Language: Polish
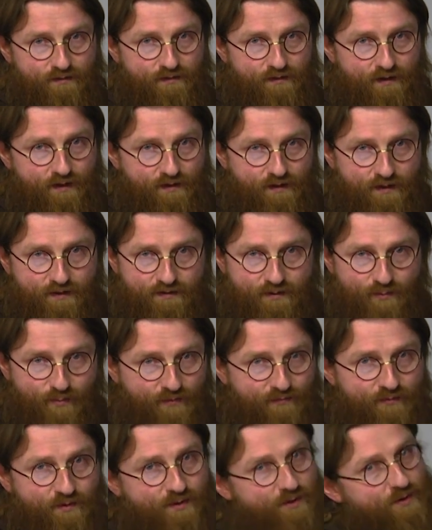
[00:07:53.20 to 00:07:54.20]
Ja nie chcę
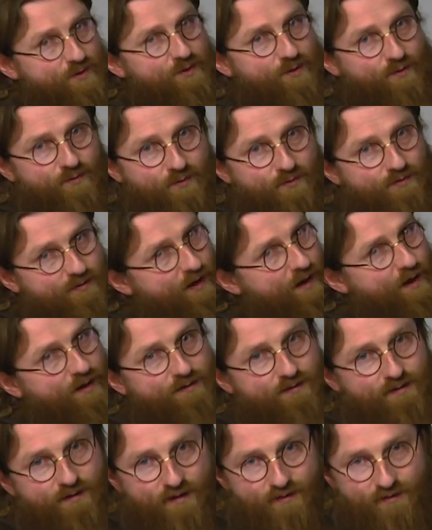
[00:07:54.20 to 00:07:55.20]
powiedzieć, że ono
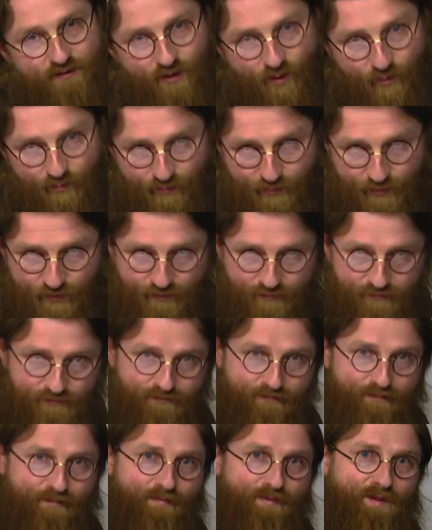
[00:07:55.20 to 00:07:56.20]
zaraz nastąpi,
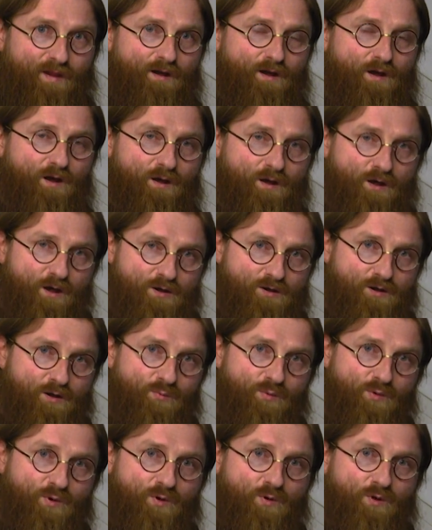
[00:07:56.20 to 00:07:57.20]
ale
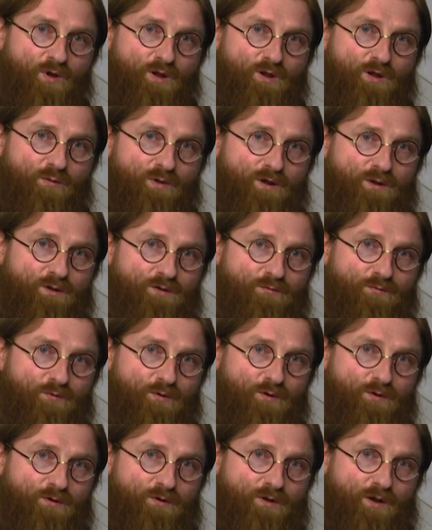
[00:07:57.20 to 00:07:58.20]
każde pokolenie ma
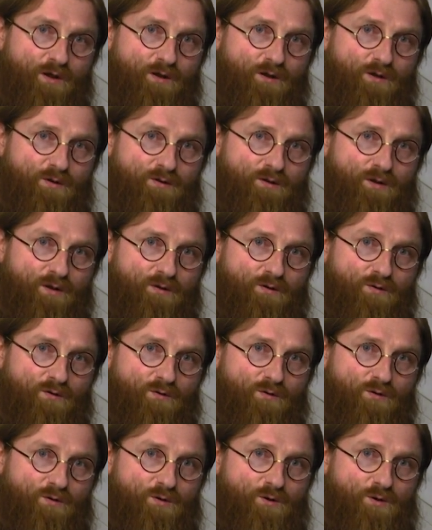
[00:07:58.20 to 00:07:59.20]
swoje znaki
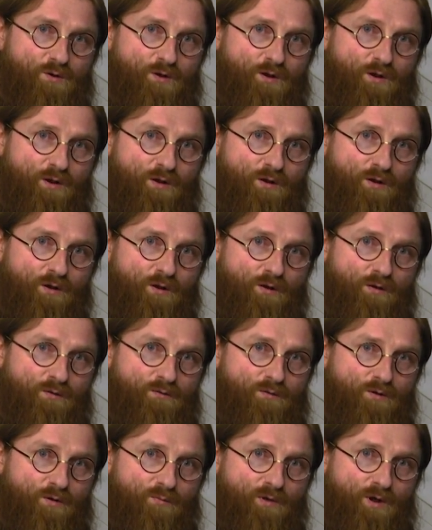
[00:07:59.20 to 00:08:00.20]
eschatologiczne,
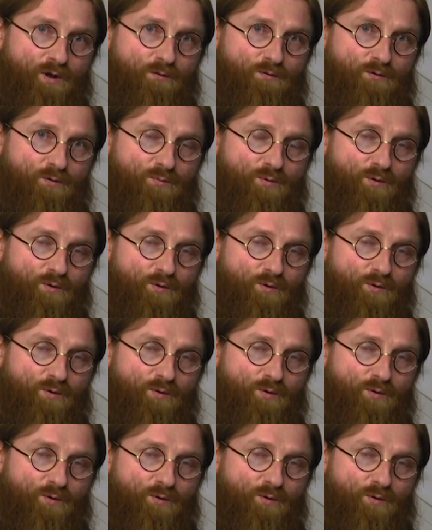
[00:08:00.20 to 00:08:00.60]
które mają to